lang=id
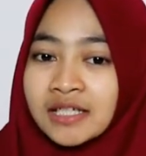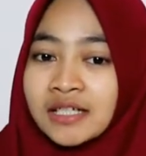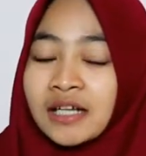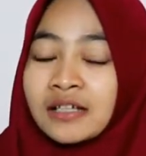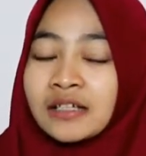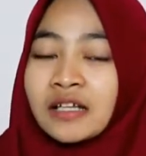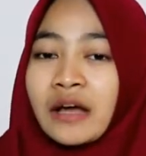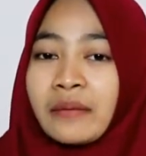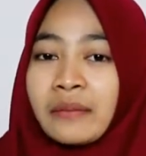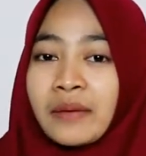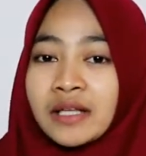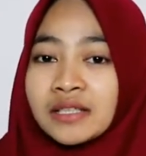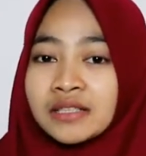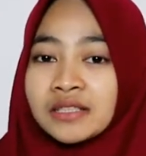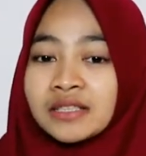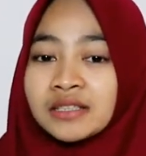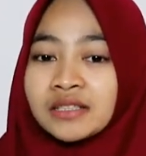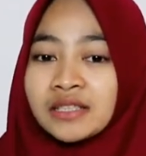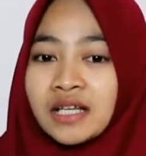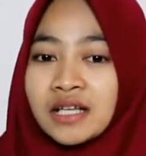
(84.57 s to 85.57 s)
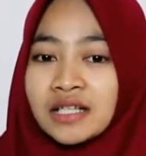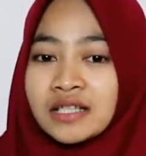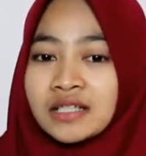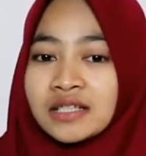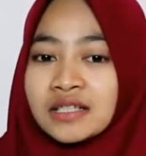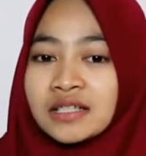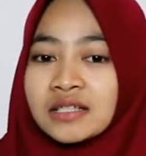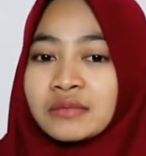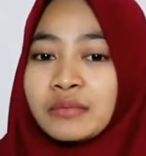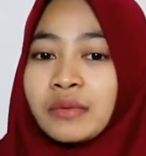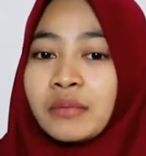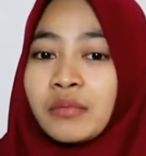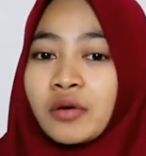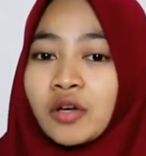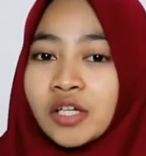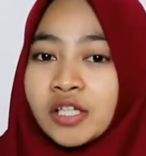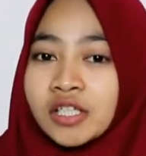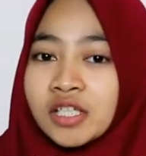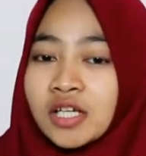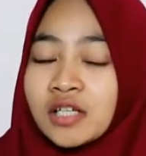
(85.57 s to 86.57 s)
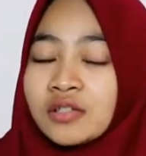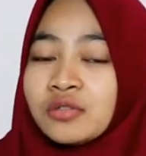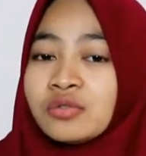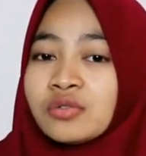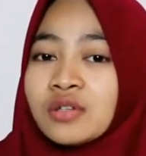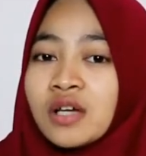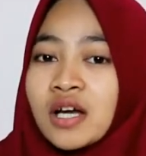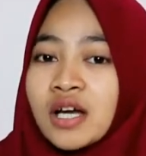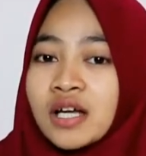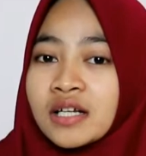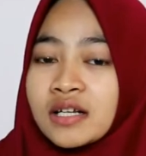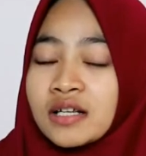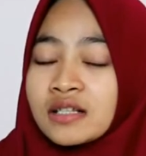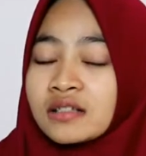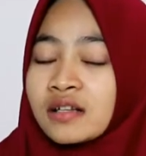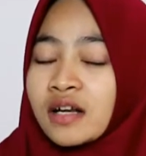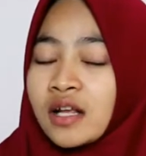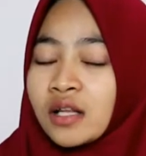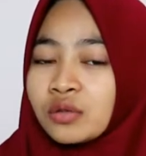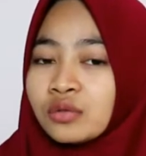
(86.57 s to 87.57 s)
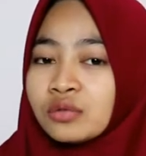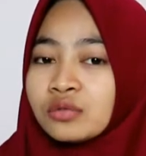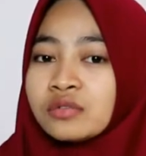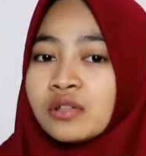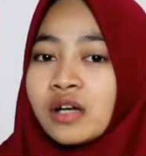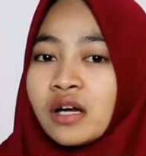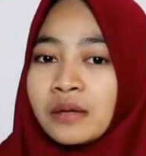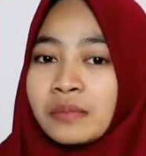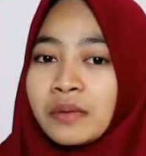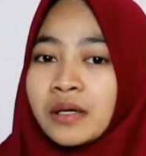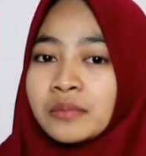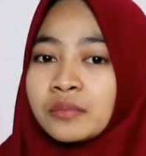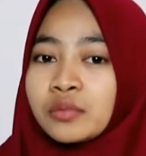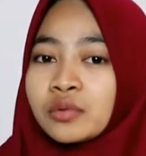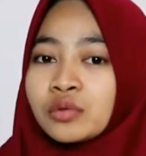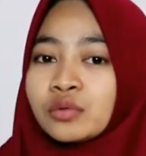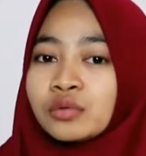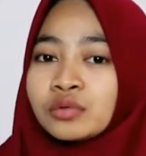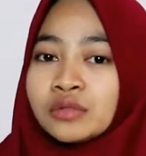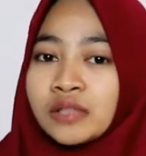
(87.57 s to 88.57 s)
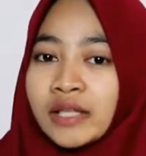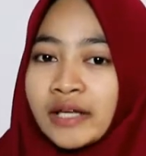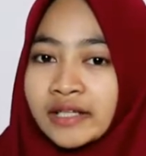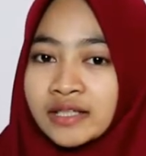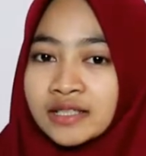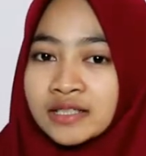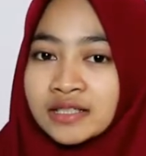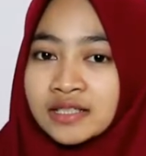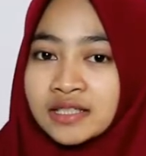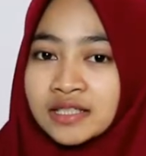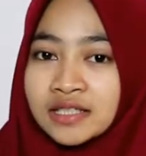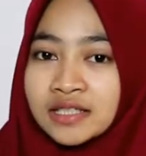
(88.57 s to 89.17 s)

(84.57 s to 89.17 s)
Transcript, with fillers: Dan kapasitas memorinya juga ada 180 tes